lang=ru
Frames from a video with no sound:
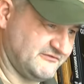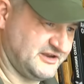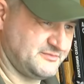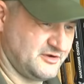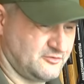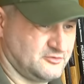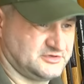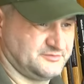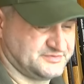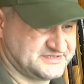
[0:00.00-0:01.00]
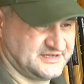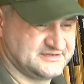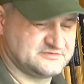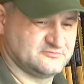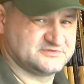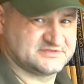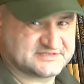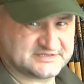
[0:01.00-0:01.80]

во время охоты поскользнулся,